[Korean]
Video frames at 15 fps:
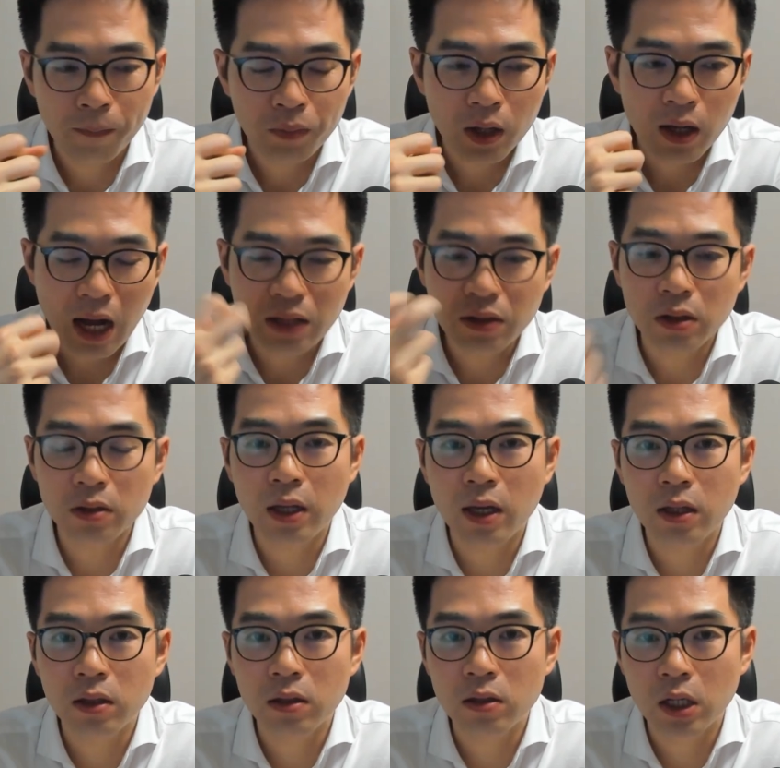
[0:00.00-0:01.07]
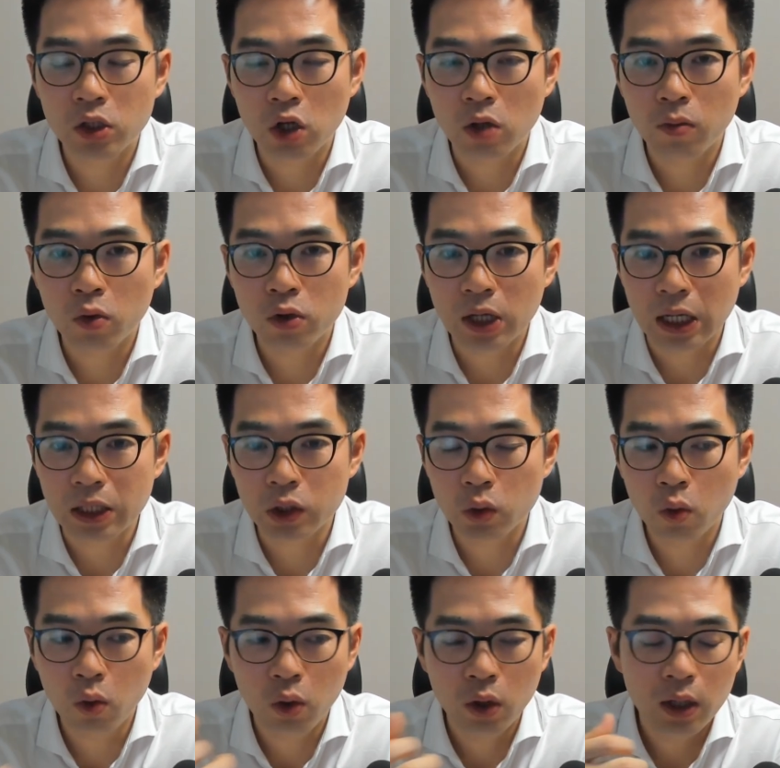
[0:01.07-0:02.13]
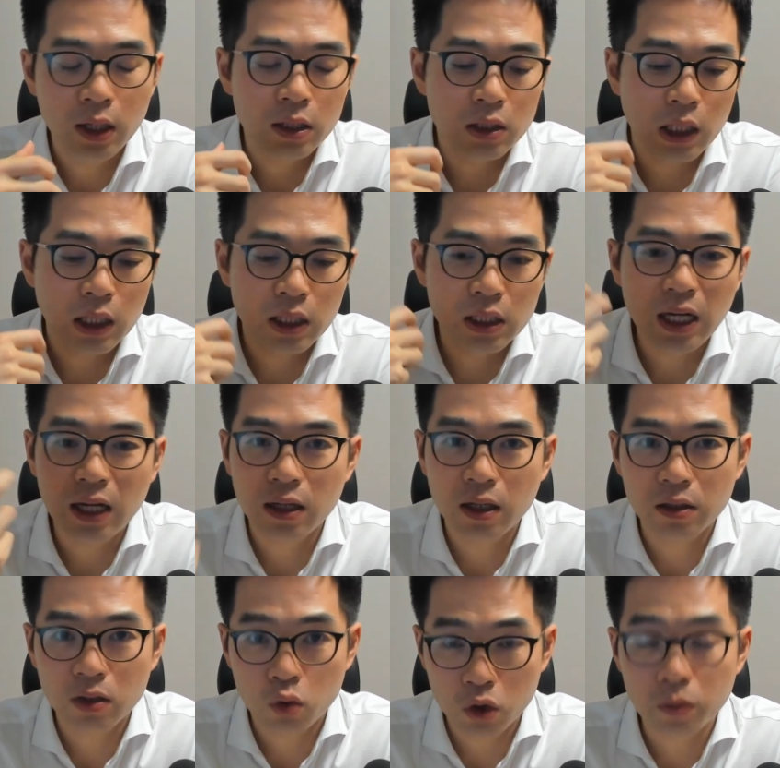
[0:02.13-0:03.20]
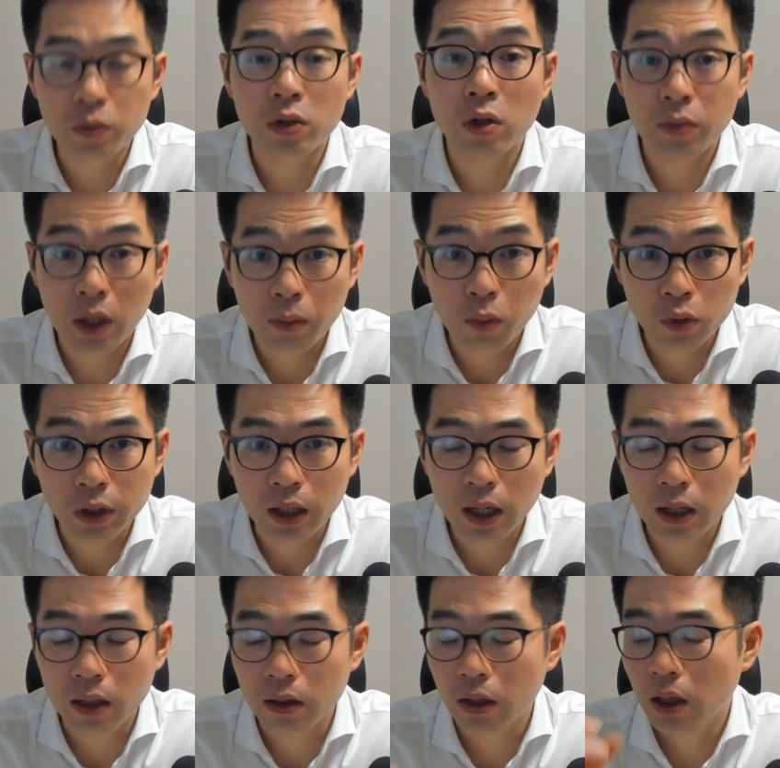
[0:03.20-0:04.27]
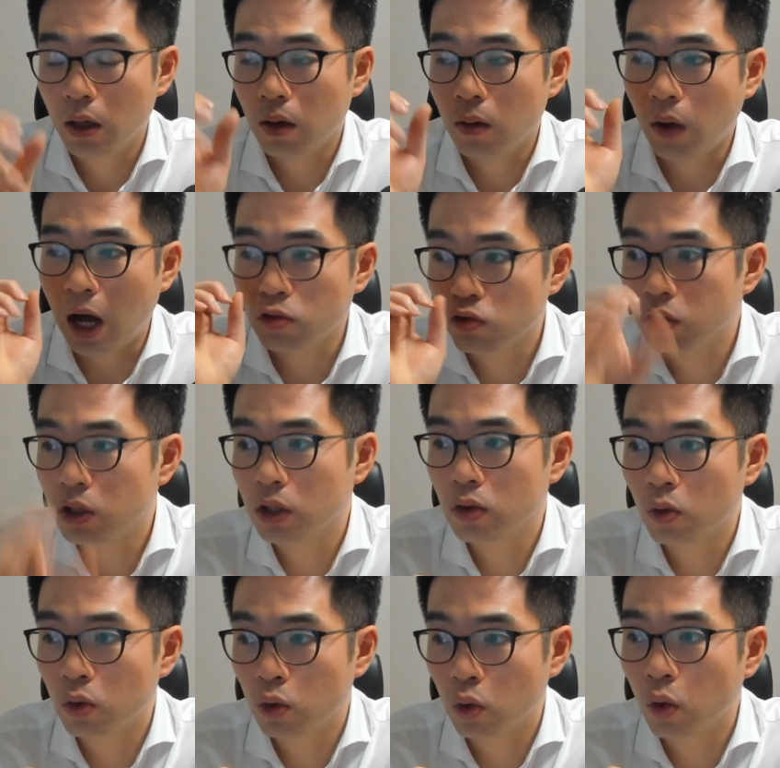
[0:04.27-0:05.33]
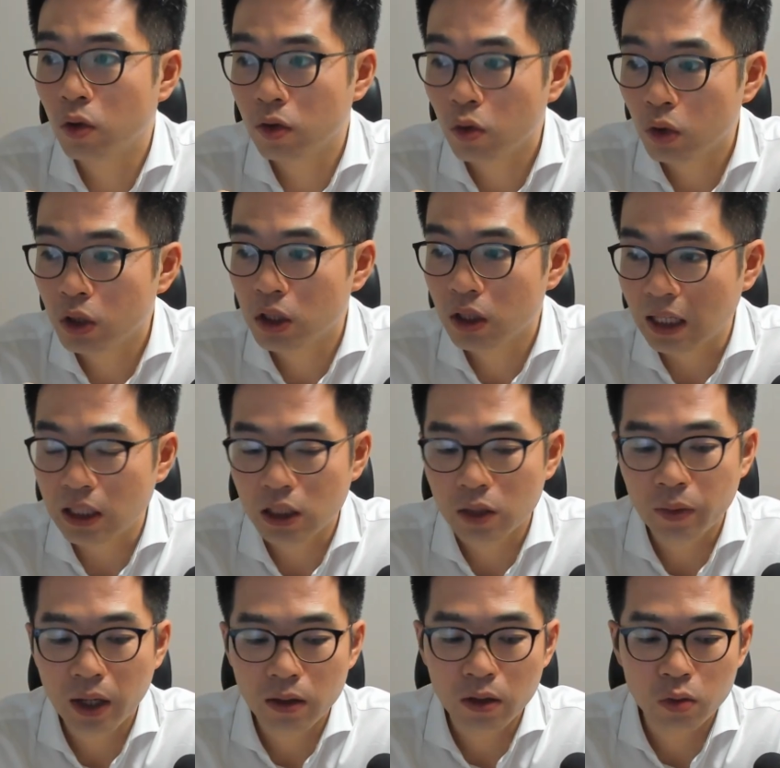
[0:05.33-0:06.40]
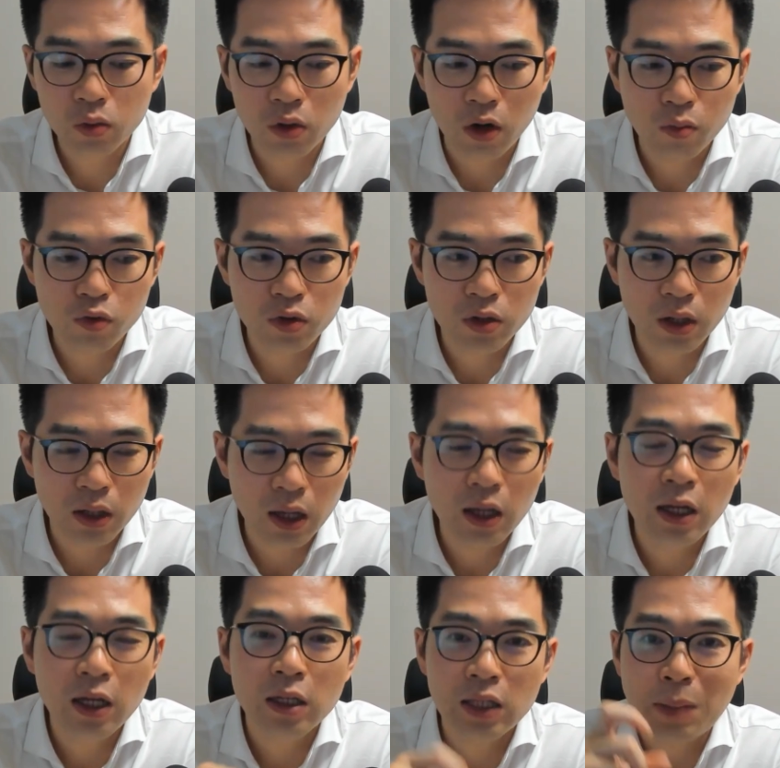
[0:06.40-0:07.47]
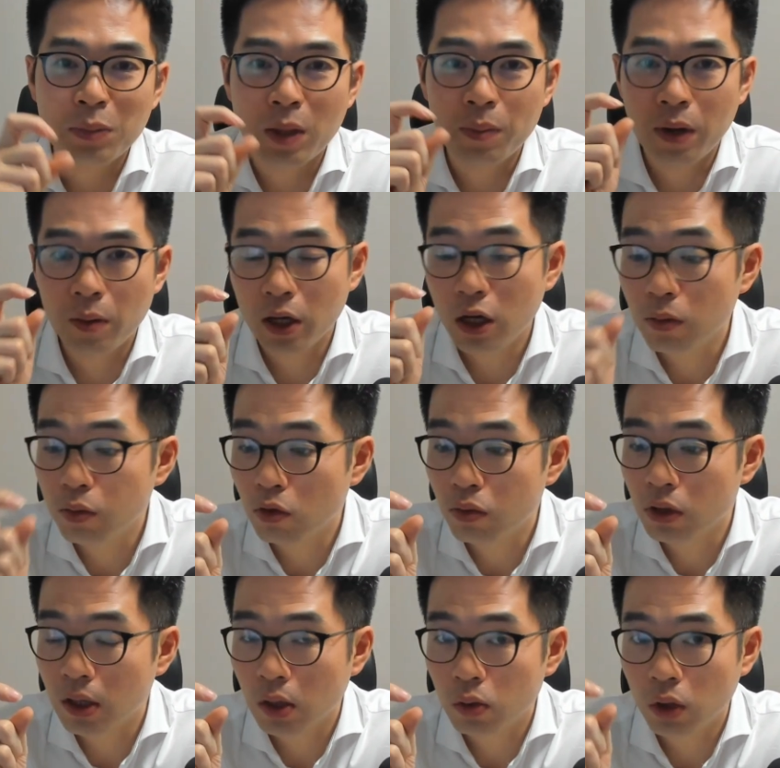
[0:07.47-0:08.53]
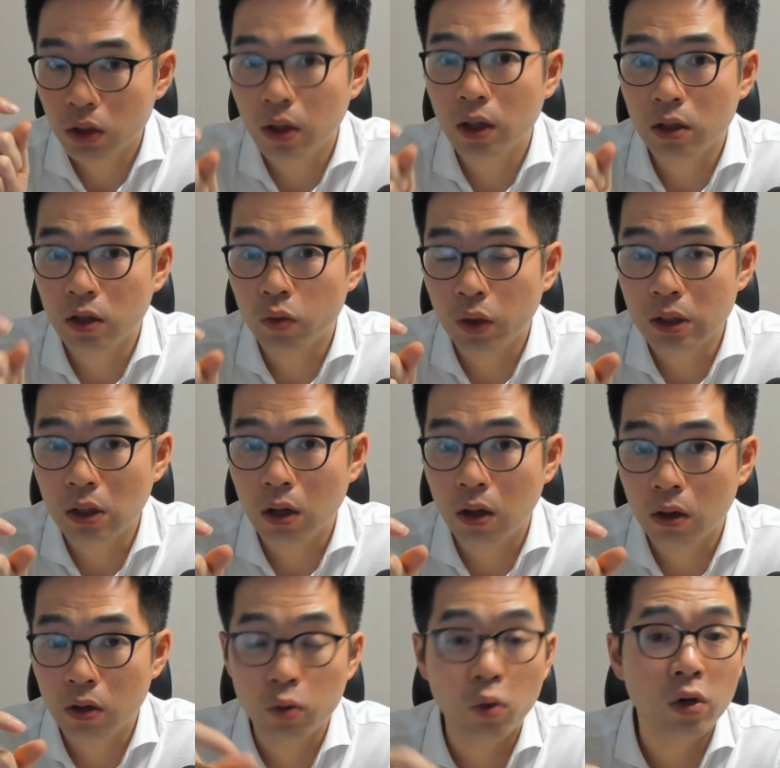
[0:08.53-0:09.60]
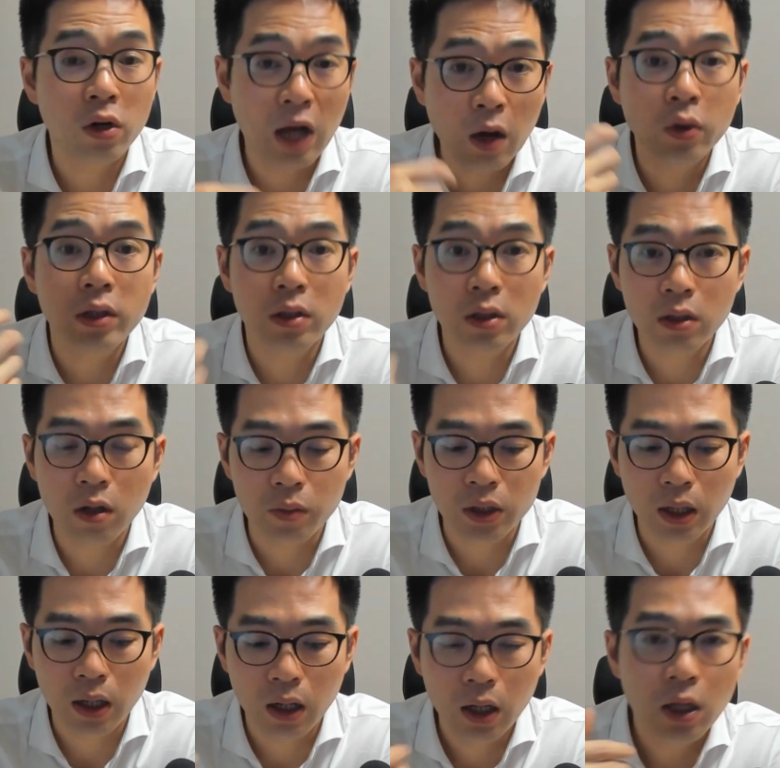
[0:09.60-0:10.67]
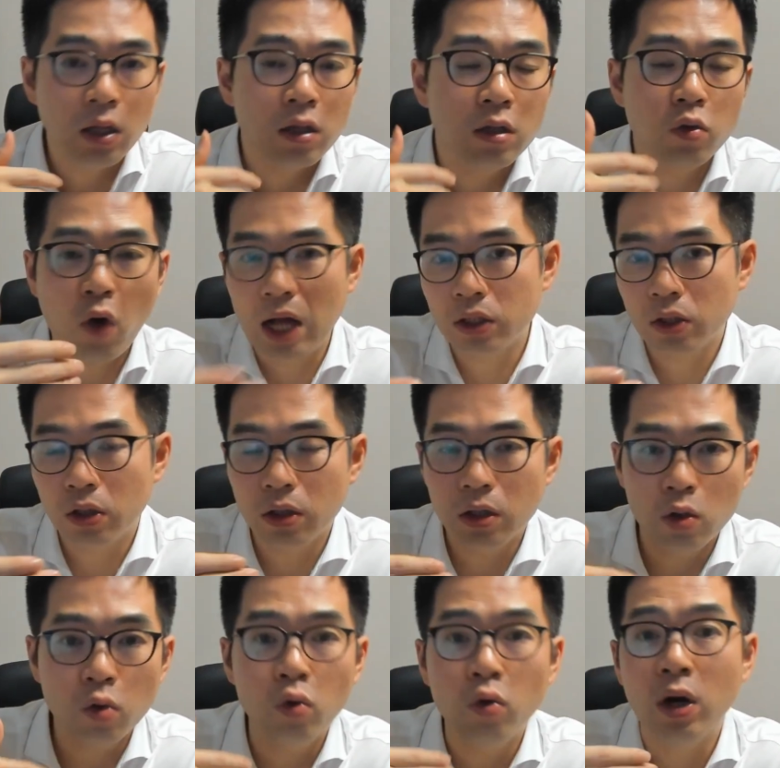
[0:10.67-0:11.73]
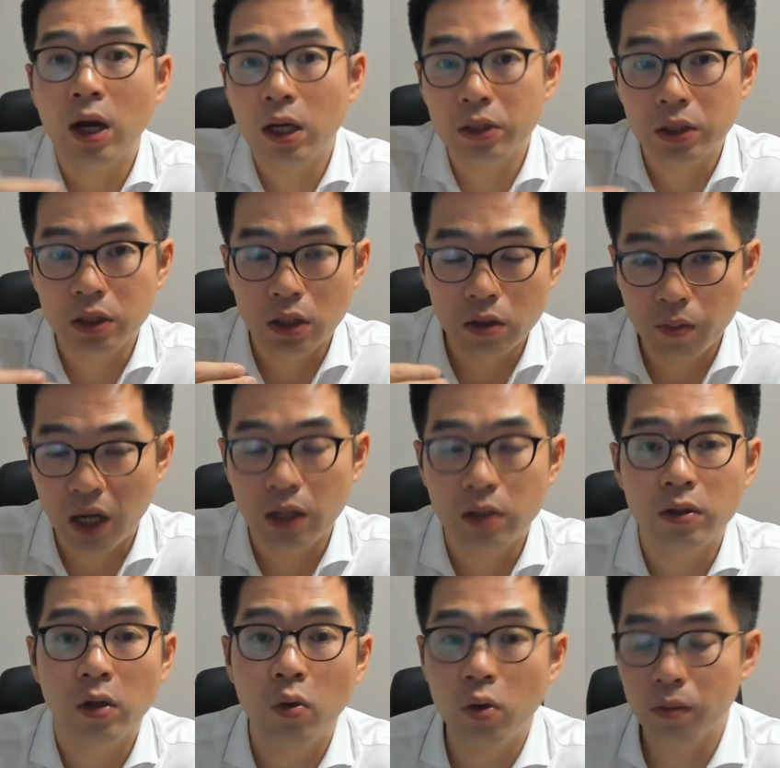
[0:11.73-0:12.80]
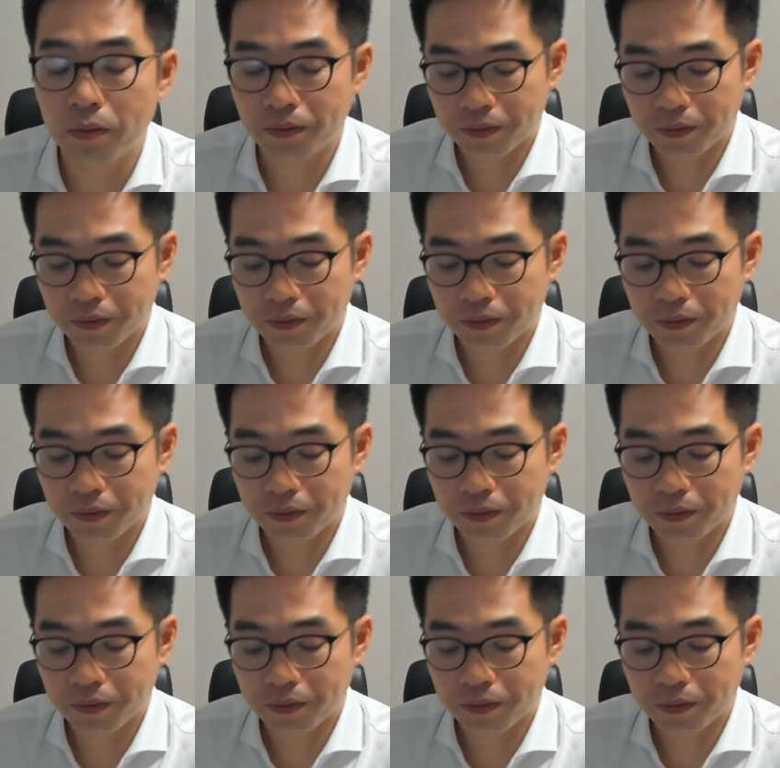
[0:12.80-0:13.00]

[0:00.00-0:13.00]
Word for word: 한정된 그런 정보를 가지고 제가 이야기하는 게 조심스럽다 보니까 아주 구체적으로 조언을 드리고 있지는 않지만 그래도 여러분들에게 답답함의 일부분이라도 해소하기 위해서 그런 노력을 하고 있는 겁니다. 그 과정이 서로가 지금 말 그대로